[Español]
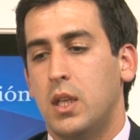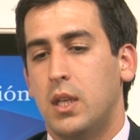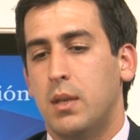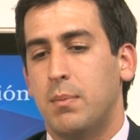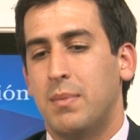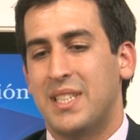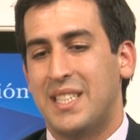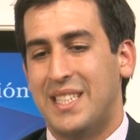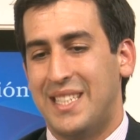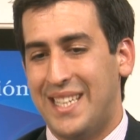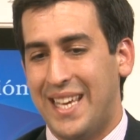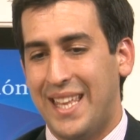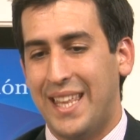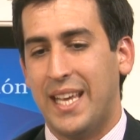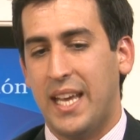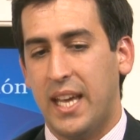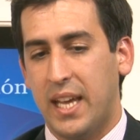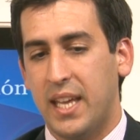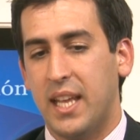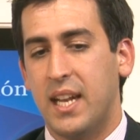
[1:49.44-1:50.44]
más allá
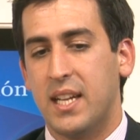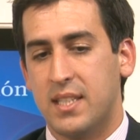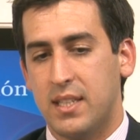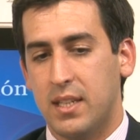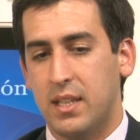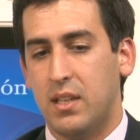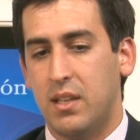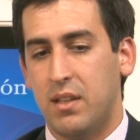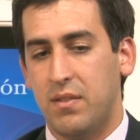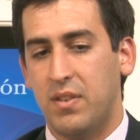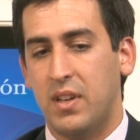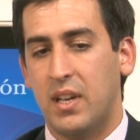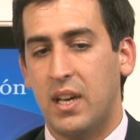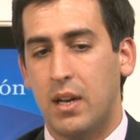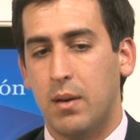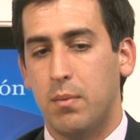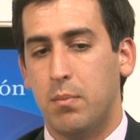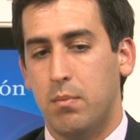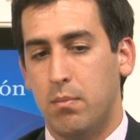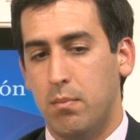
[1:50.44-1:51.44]
de que quiera
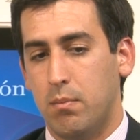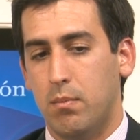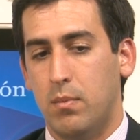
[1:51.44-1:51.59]
significar